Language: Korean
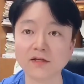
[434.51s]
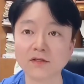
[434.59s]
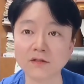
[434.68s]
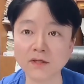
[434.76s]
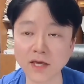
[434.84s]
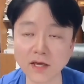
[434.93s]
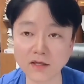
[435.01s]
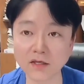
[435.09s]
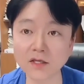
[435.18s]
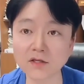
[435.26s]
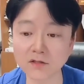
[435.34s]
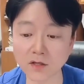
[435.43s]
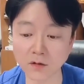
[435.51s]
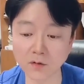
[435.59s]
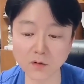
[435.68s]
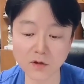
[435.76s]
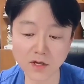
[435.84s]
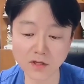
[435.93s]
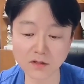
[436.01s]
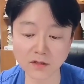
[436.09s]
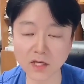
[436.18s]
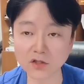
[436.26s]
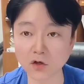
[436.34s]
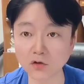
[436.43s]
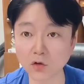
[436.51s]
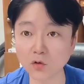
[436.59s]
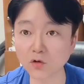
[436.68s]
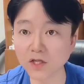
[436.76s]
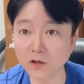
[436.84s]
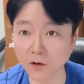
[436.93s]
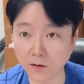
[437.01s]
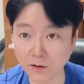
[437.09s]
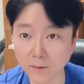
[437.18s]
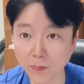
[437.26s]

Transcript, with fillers: 그게 ENTJ고 그게 저절로 리더